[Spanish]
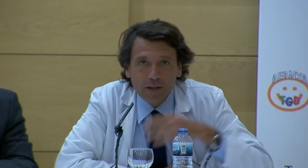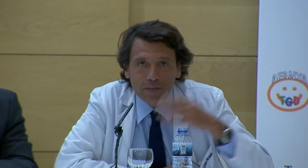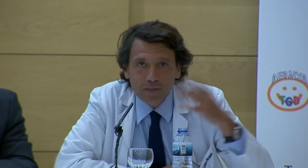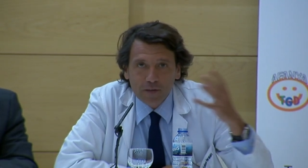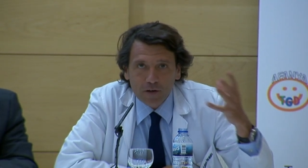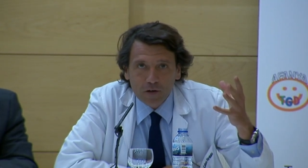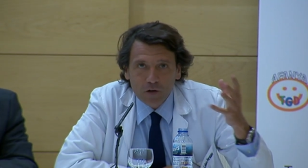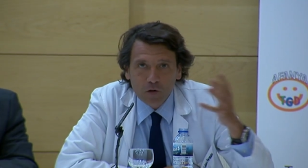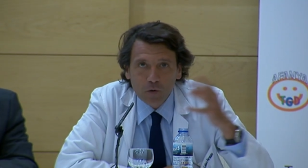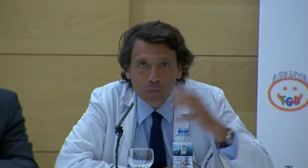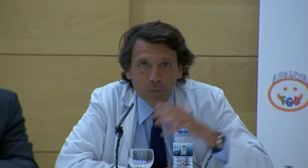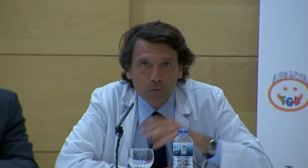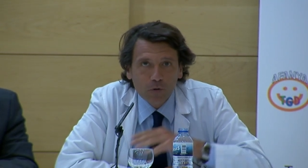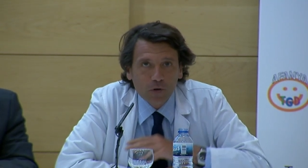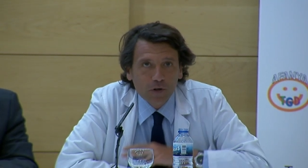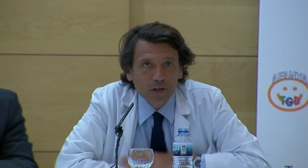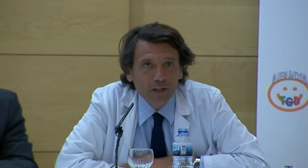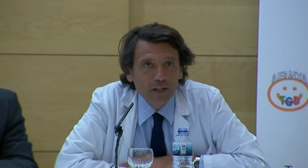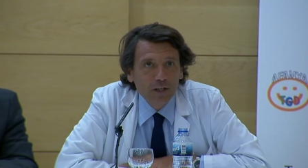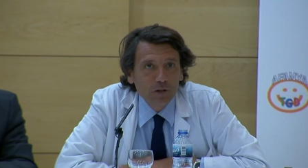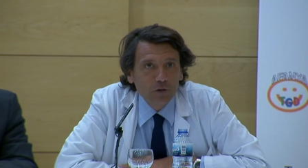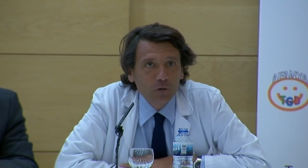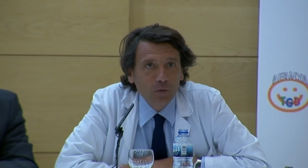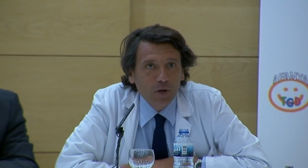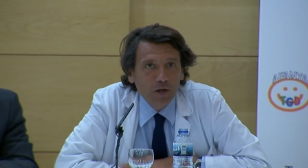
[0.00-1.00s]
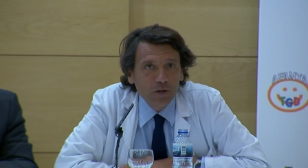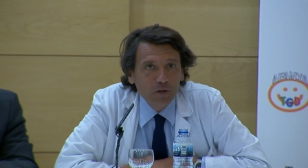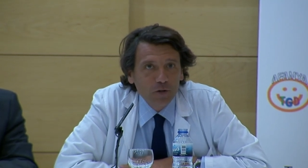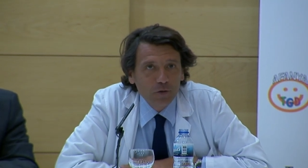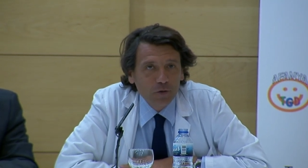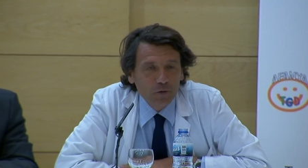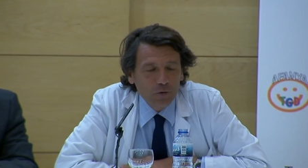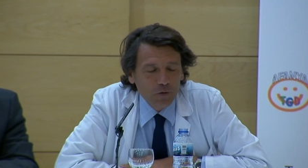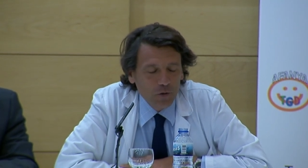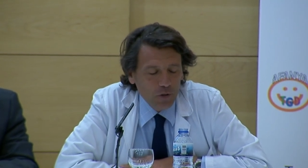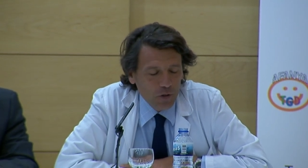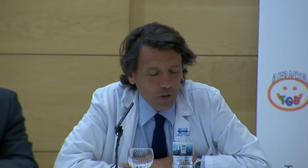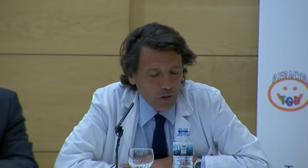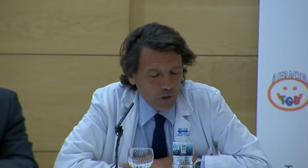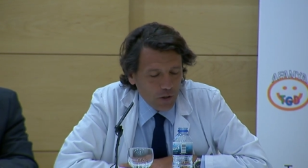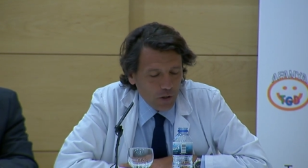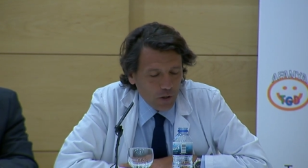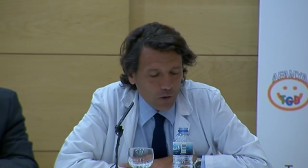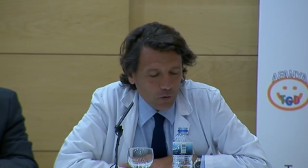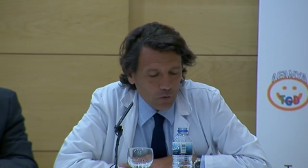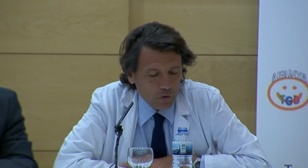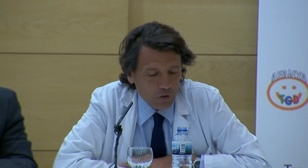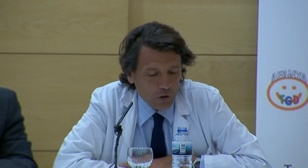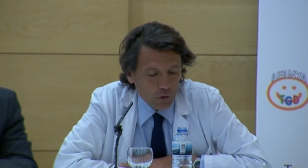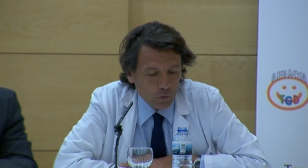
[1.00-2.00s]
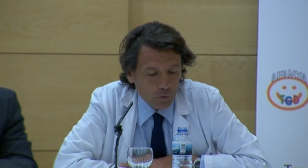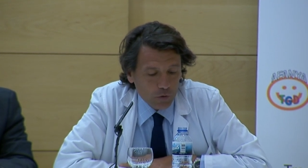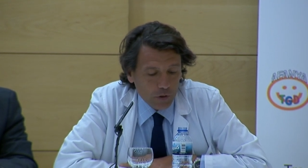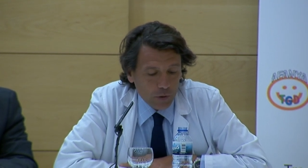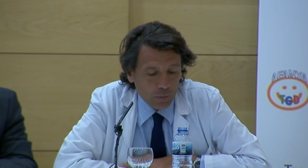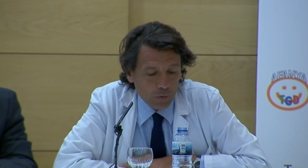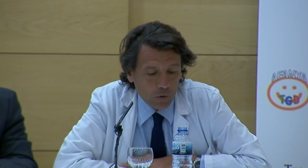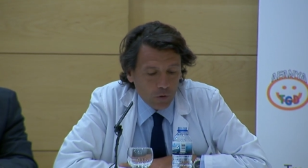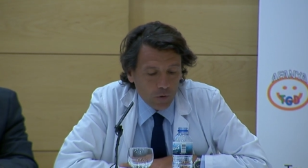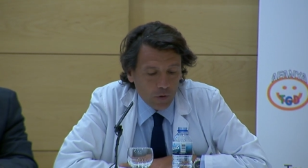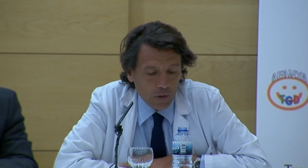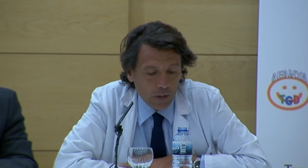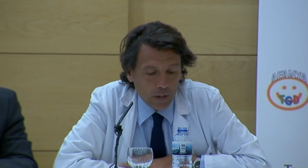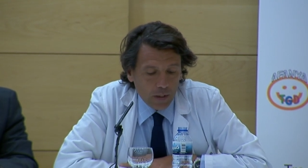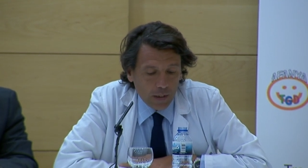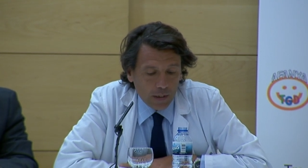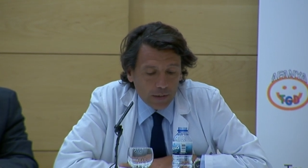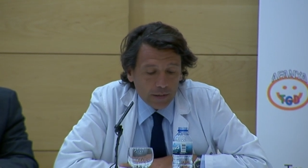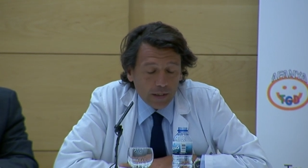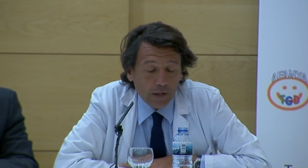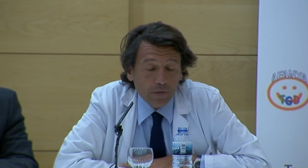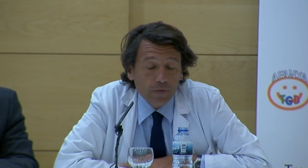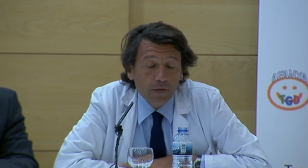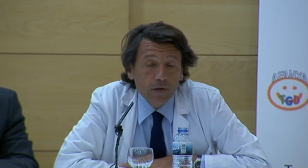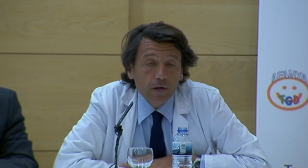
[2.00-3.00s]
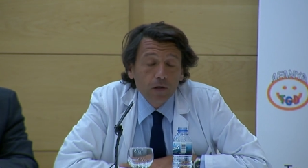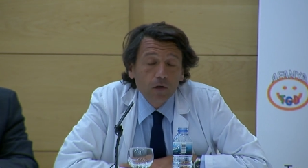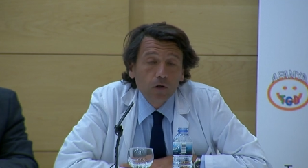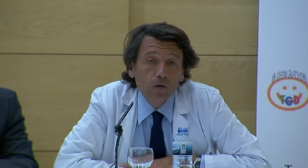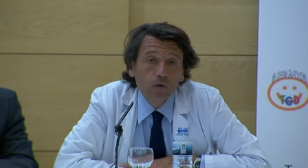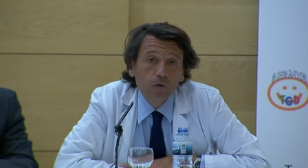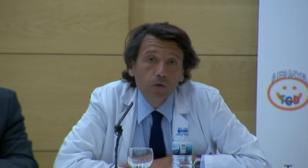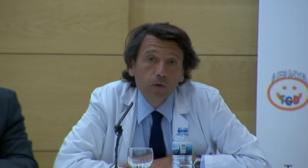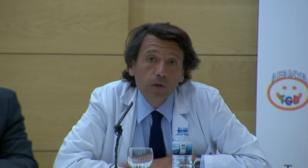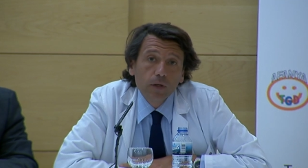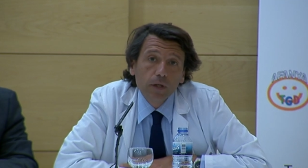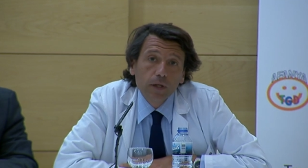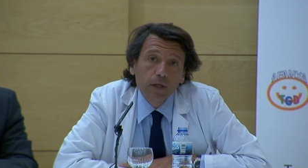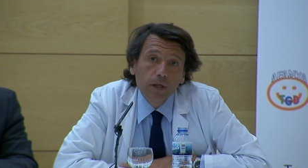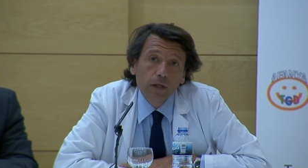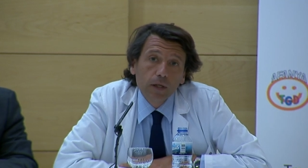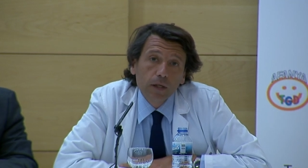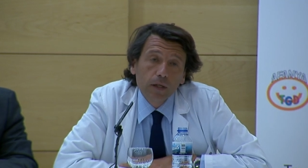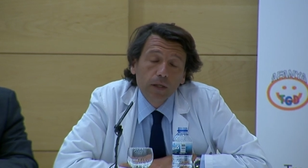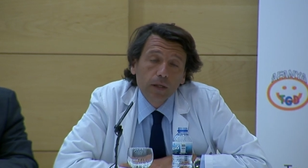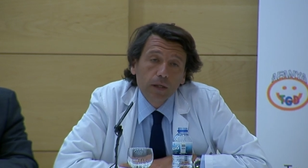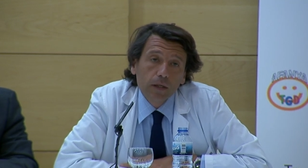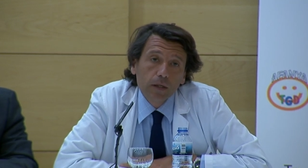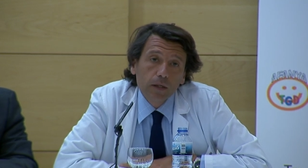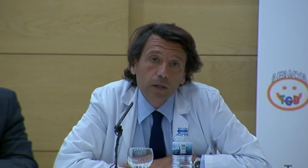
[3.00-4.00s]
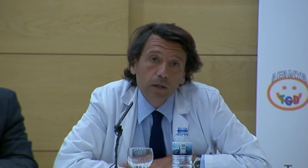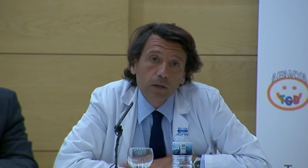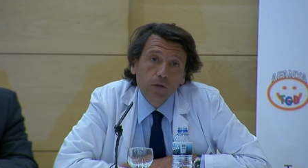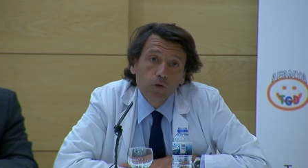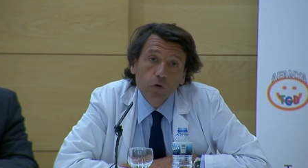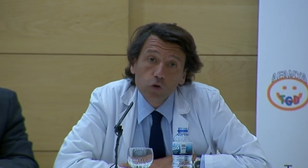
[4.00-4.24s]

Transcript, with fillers: hacerlo por quinto año consecutivo y hacerlo eh,